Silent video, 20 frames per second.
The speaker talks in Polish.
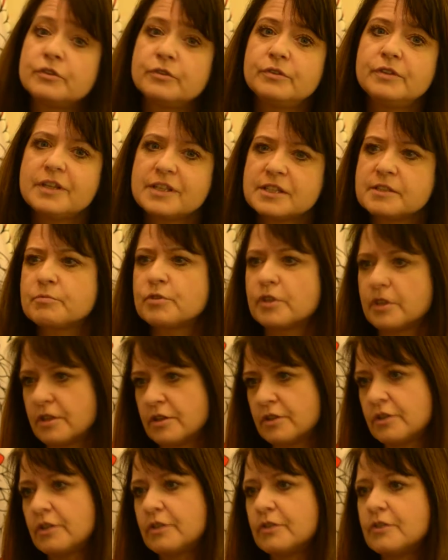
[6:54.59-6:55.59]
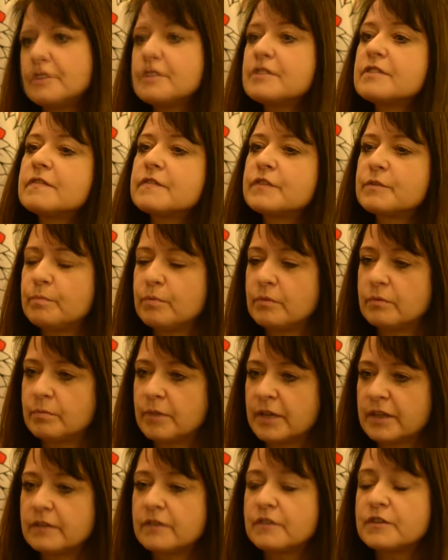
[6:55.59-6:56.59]
To nie jest przejęcie, to jest
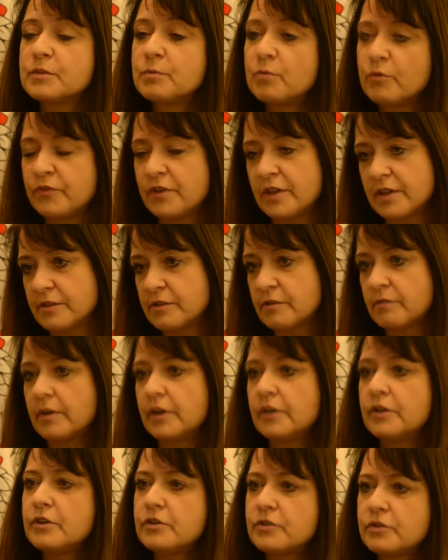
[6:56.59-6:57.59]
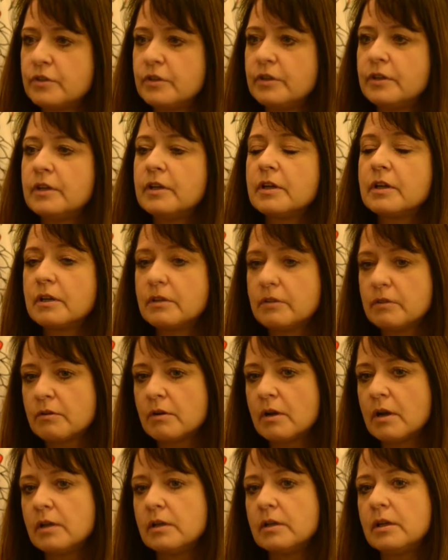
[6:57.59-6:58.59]
współfinansowanie, czyli
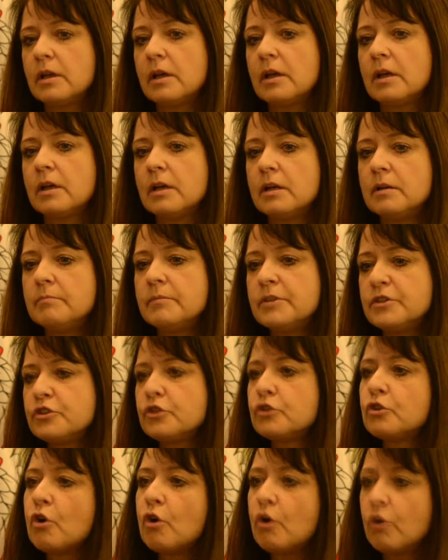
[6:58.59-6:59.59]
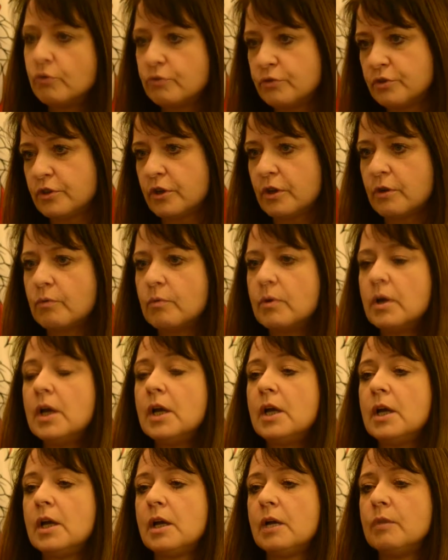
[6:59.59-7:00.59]
generalnie będzie to oddział
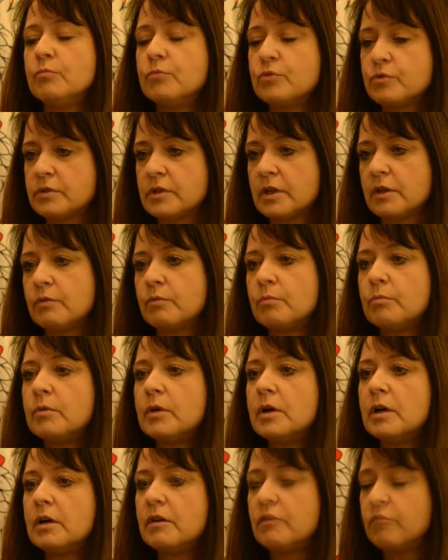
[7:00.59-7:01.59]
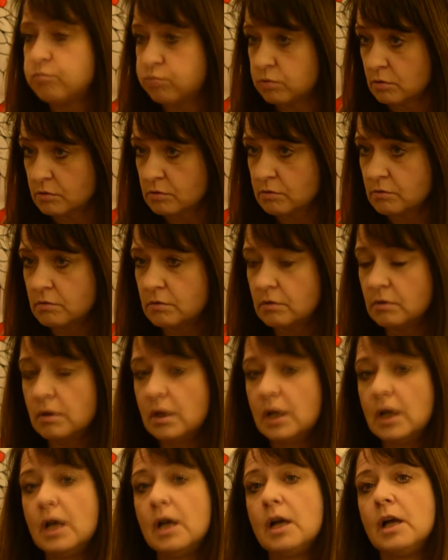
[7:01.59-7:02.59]
muzeum e, w Płocku
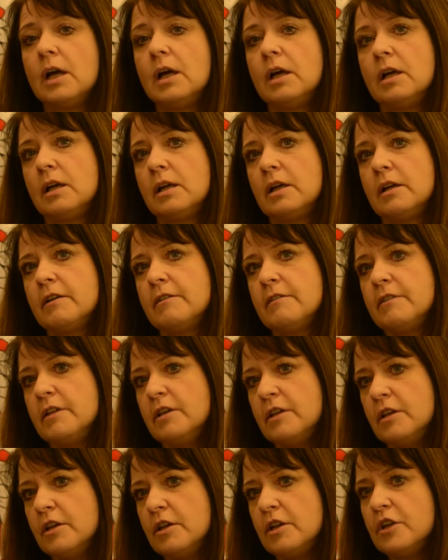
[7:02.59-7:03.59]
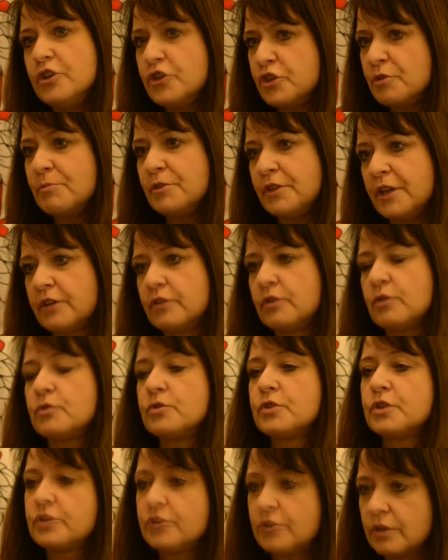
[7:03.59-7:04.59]
e, i liczymy na
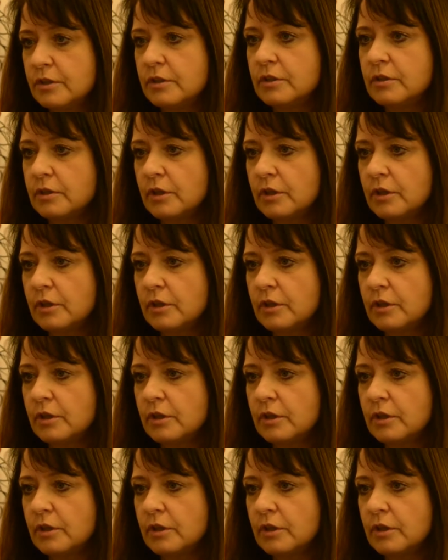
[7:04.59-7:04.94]
to, że dzięki